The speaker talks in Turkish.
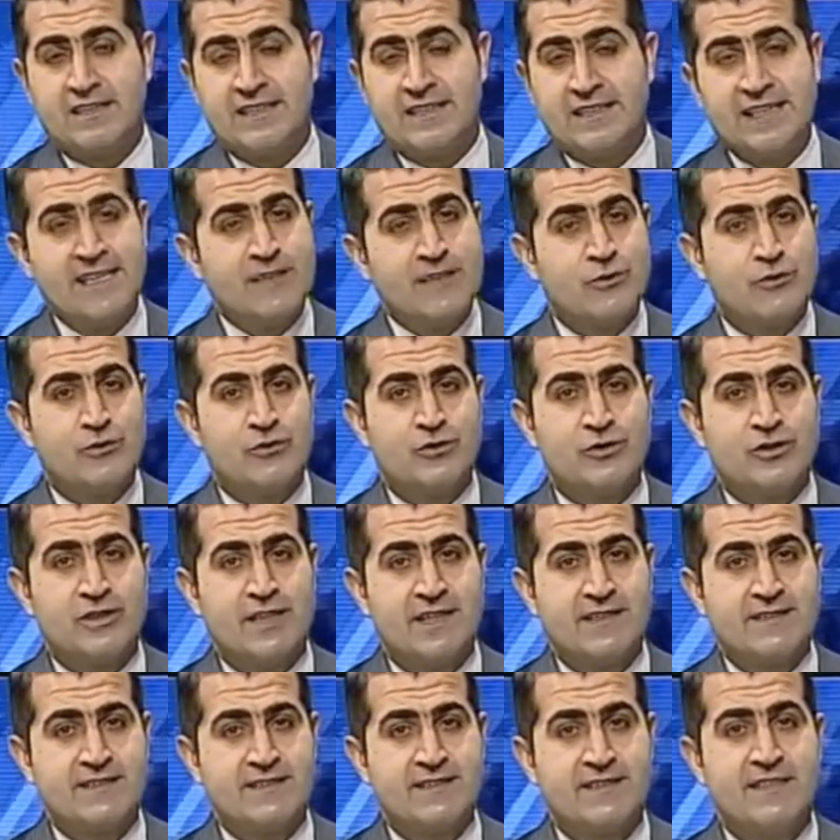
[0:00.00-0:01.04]
Neyi
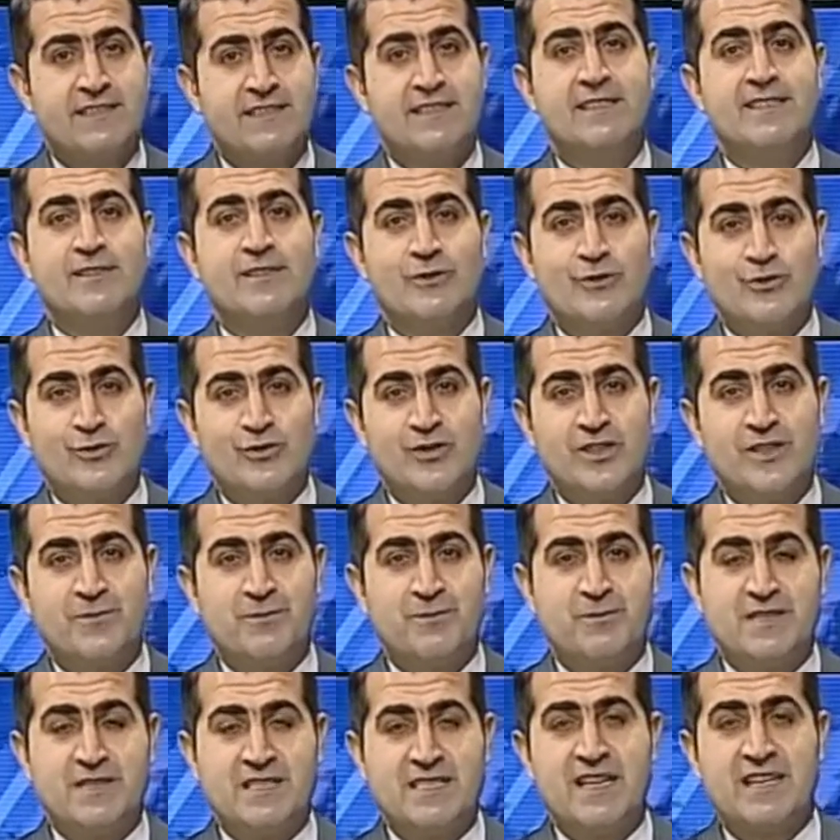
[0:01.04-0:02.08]
konuşacağız?
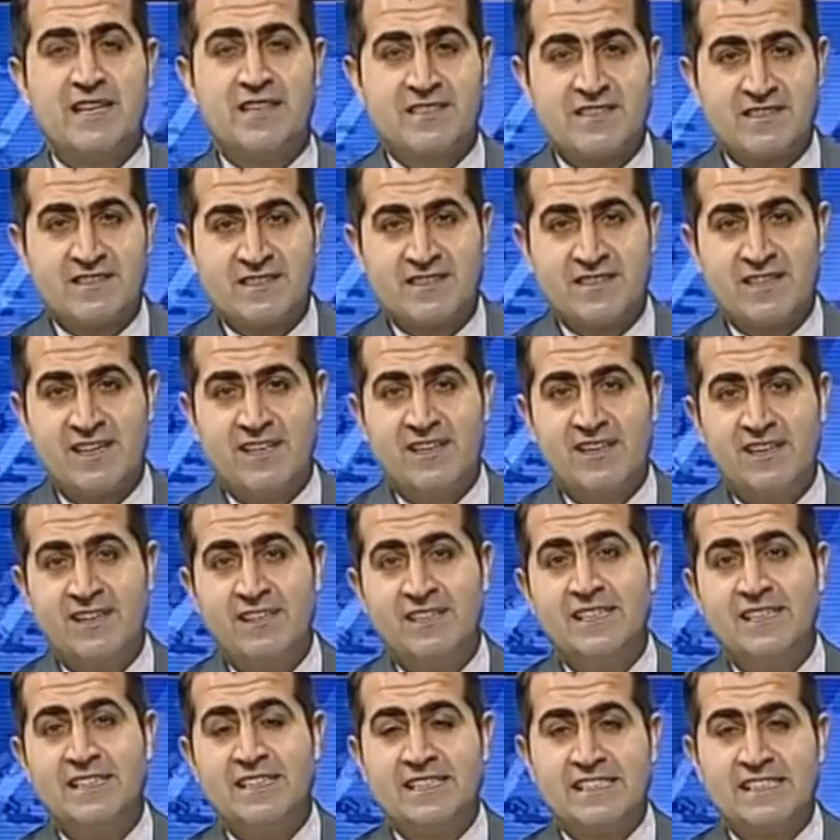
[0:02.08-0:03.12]
Gündemimizde aslında
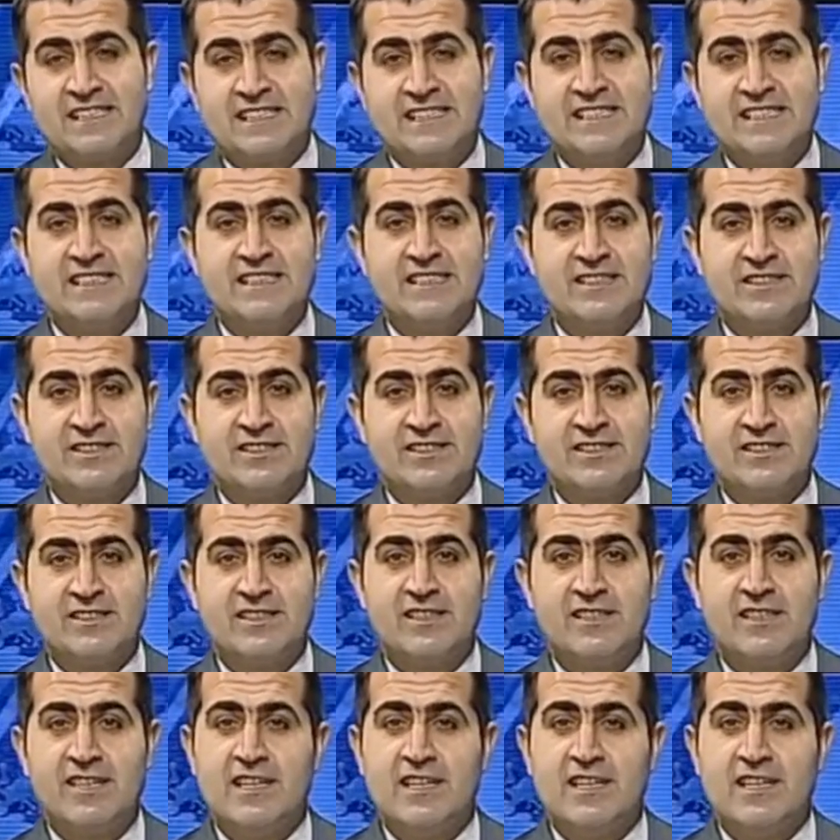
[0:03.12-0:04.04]
iki yıldır